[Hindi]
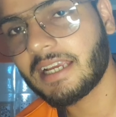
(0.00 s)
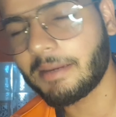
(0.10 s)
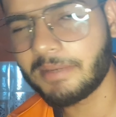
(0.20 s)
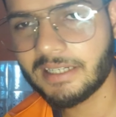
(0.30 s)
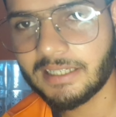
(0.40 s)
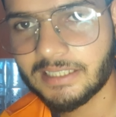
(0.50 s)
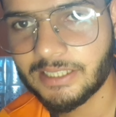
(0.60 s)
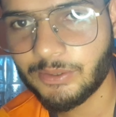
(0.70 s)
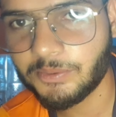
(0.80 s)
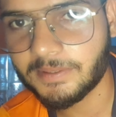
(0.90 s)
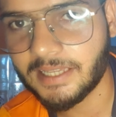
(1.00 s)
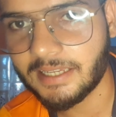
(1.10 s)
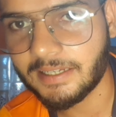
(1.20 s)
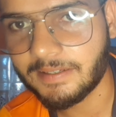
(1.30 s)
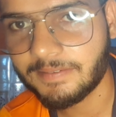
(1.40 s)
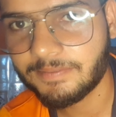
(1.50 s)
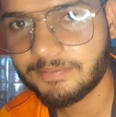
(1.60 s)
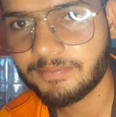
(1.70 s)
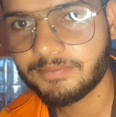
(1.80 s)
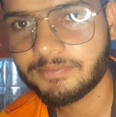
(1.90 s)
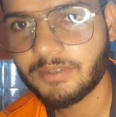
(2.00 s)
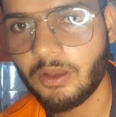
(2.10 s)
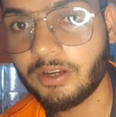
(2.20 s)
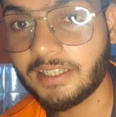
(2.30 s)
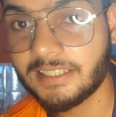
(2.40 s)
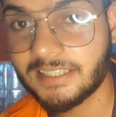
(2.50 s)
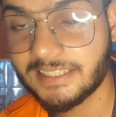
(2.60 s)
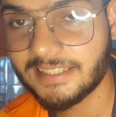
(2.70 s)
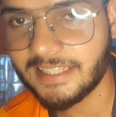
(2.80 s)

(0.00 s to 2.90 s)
कमेंट करके ज़रूर बताना और किस किस